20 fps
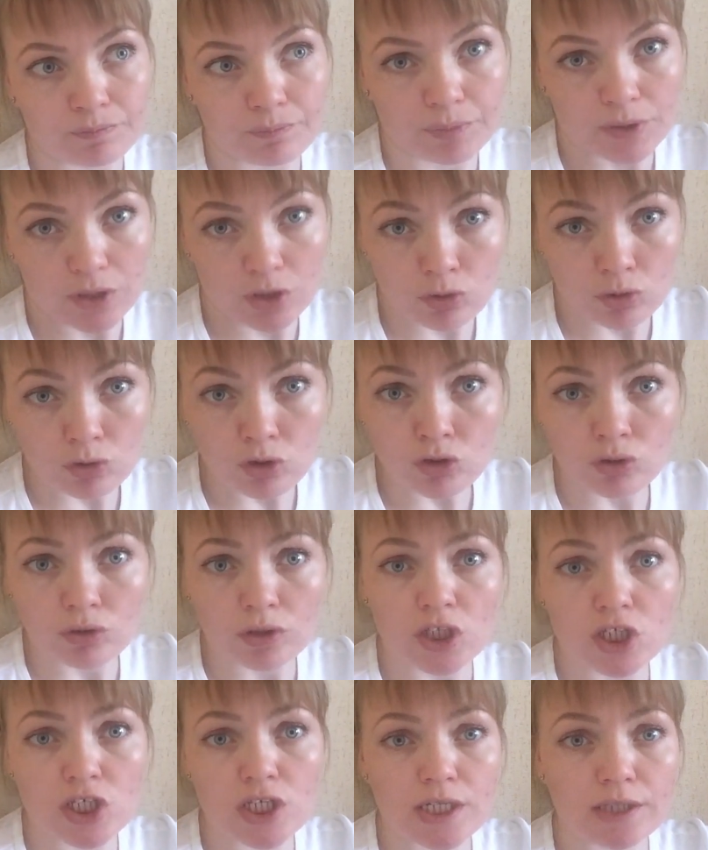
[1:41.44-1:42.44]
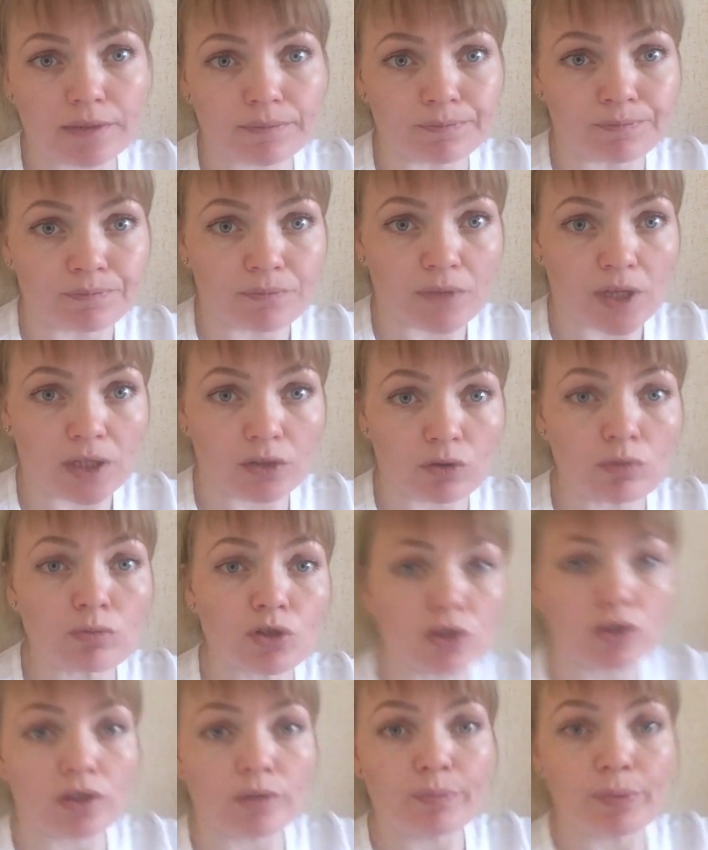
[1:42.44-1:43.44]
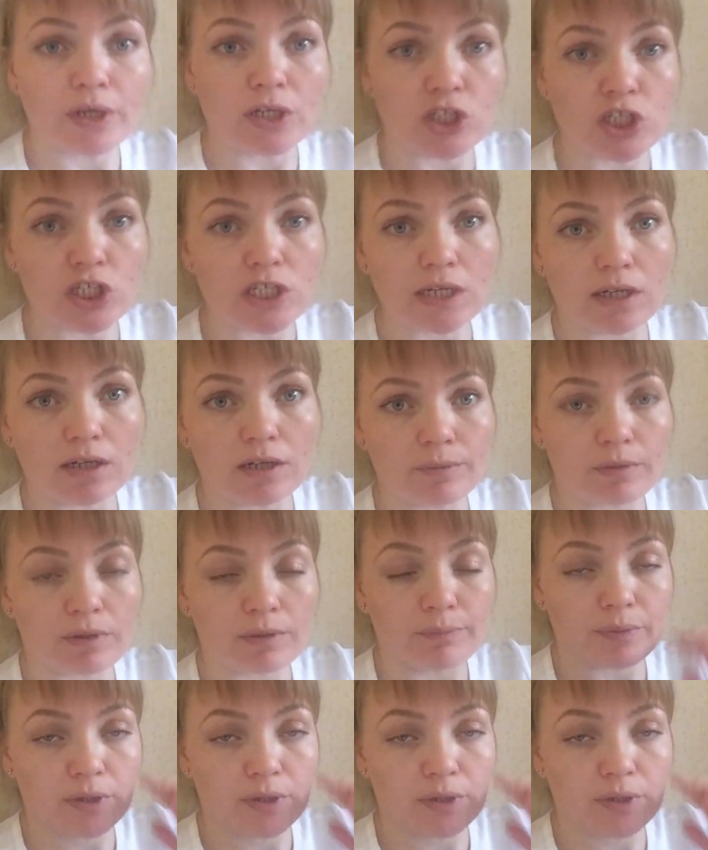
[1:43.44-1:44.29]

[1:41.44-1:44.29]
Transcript: платежку точнее, о том, что они перечислили,